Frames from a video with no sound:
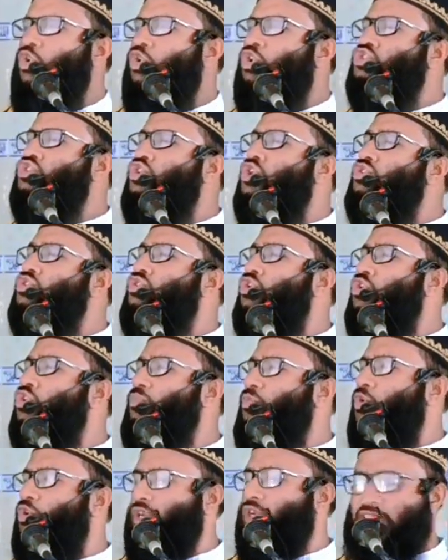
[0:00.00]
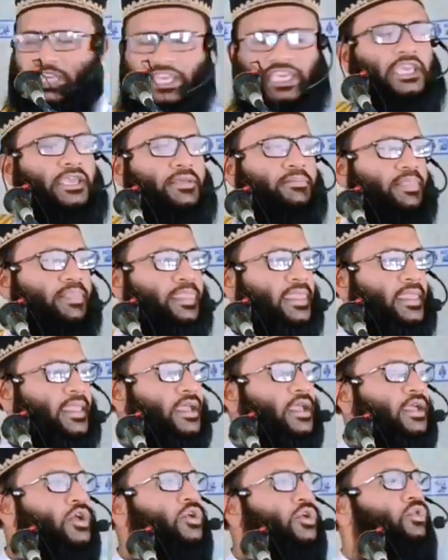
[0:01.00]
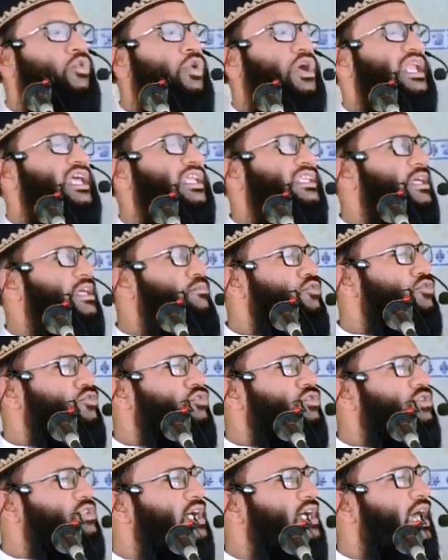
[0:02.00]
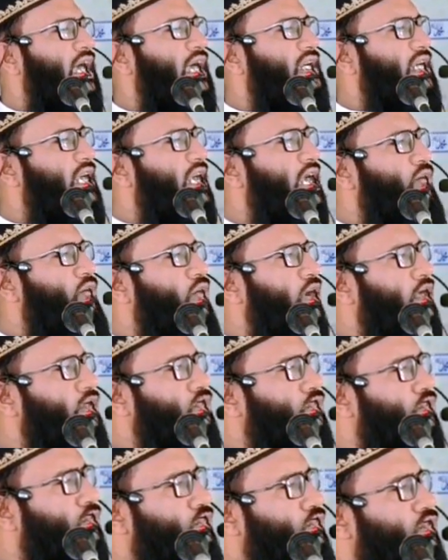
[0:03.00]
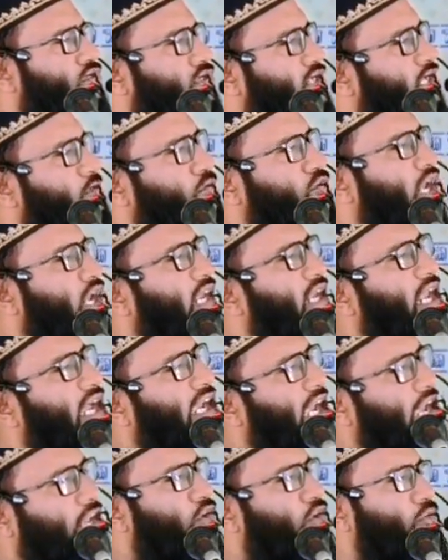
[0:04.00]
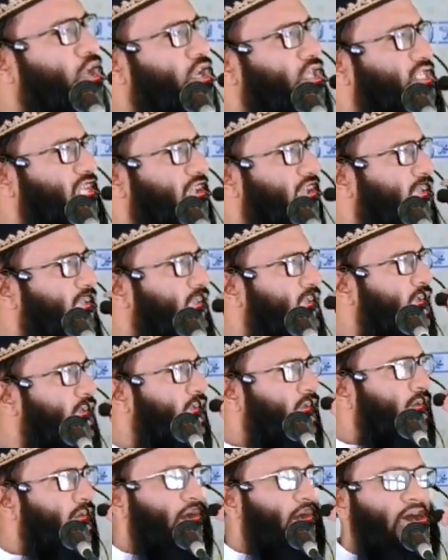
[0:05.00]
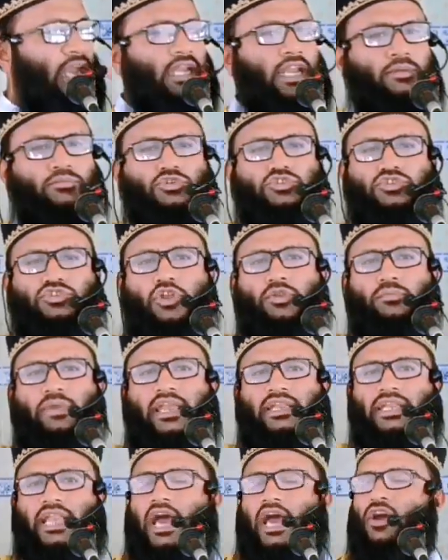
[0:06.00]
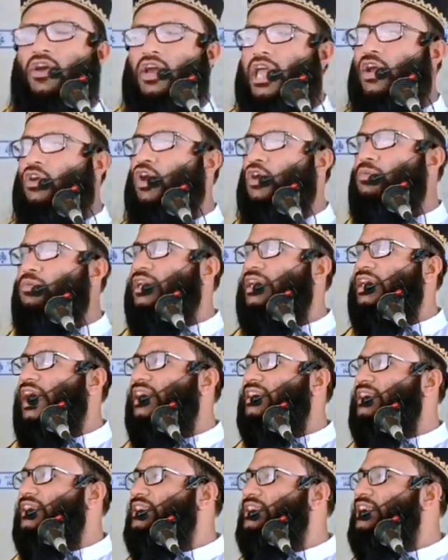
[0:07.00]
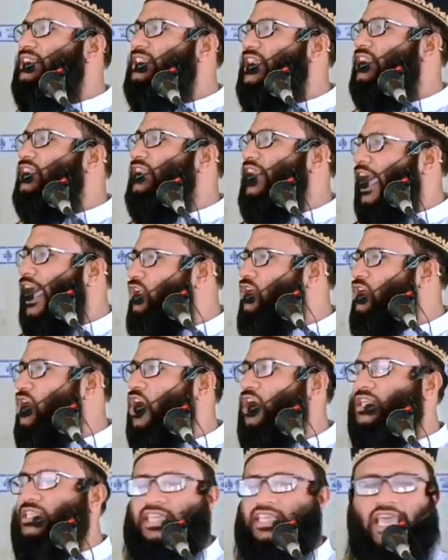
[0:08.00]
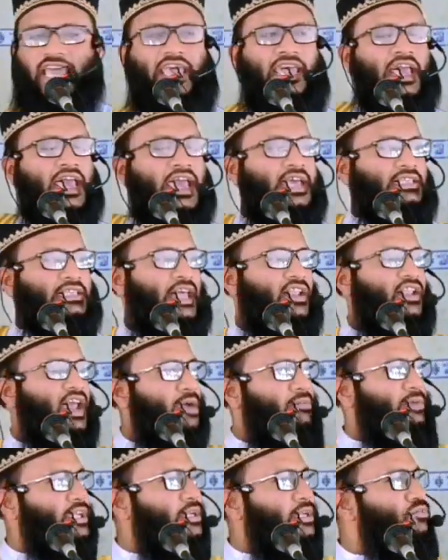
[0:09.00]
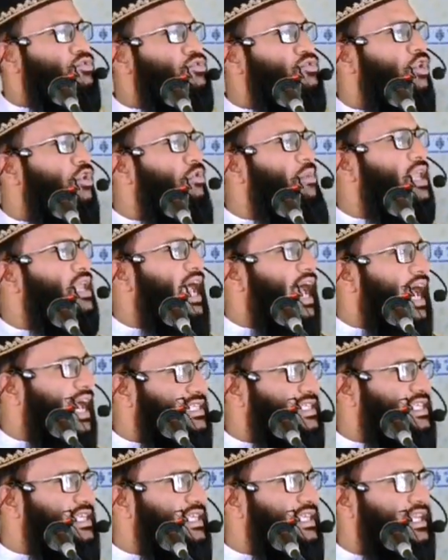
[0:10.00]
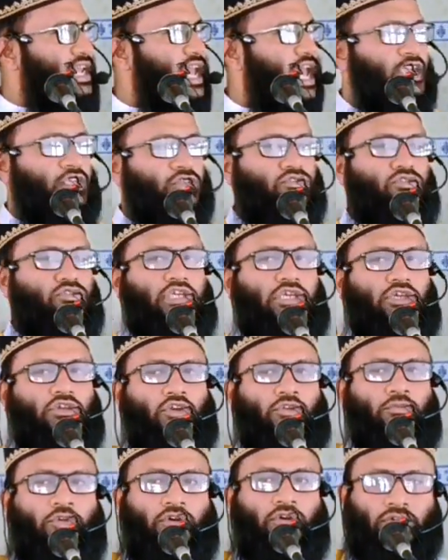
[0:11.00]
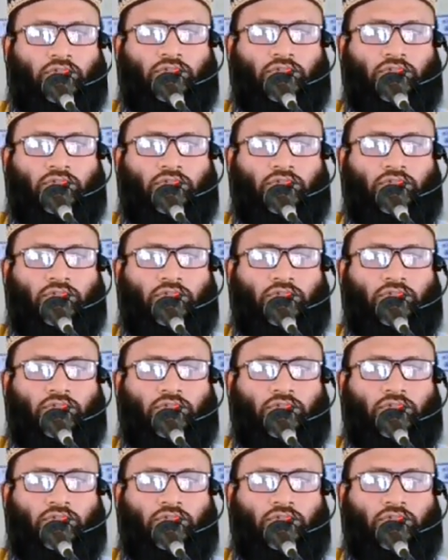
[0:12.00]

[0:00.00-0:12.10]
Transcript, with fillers: ওজন করব কি ওয়ালা তামুতুন্না ইল্লা ওয়াংতু আল্লাহ কেন বলছে আল্লাহ মুসলমান না হয়ে কবরে গেতে নিষেধ কেন করছে তাহলে আমি কি মুসলমান আছি কিনা একটু কি করব